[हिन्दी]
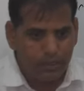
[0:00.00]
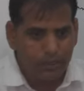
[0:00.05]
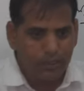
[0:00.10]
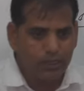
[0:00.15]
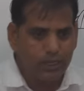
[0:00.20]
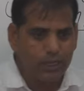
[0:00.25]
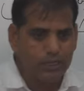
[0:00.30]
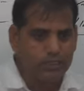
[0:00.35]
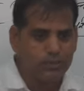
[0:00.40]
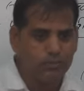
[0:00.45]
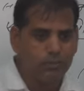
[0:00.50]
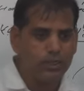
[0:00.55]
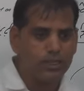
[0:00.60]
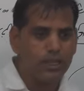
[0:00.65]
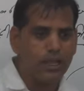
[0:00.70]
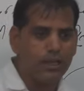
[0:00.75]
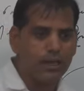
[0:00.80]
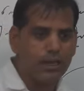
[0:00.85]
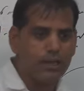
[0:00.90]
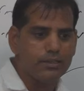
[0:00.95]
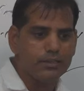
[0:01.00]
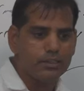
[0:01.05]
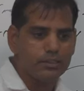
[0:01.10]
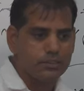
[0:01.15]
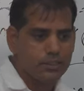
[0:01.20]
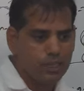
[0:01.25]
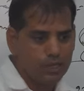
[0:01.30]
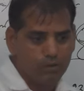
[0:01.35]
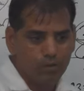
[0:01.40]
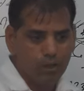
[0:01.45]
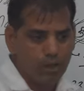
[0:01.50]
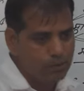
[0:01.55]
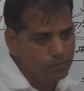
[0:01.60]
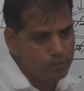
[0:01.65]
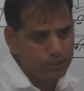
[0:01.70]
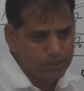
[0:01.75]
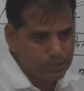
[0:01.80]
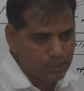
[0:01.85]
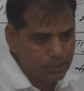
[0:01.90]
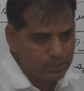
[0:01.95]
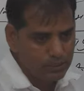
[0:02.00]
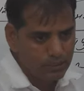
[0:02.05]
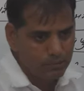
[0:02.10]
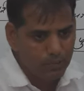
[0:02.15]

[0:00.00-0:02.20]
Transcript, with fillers: लक्ष्मी नारायण जी झरवाल भी इसके अंदर